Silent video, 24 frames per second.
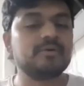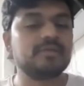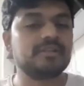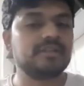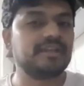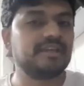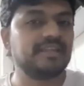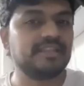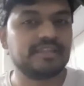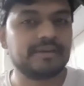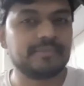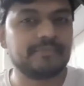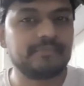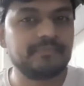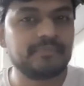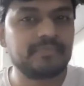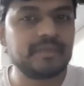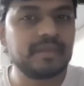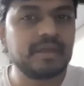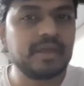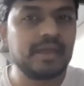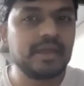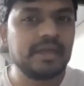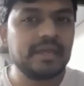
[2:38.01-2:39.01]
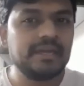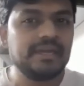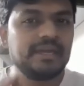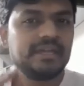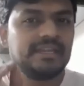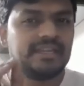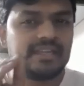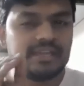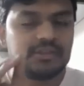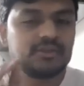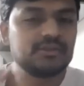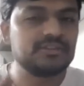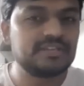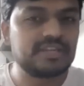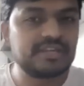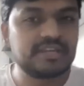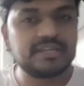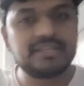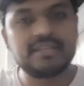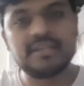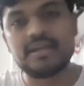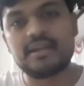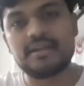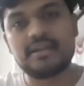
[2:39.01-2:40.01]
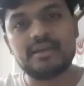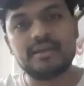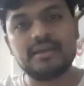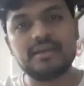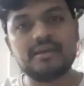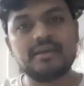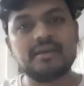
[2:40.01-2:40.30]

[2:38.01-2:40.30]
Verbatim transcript: మొదలైంది ఇది ఎందుకు జరిగింది అంటే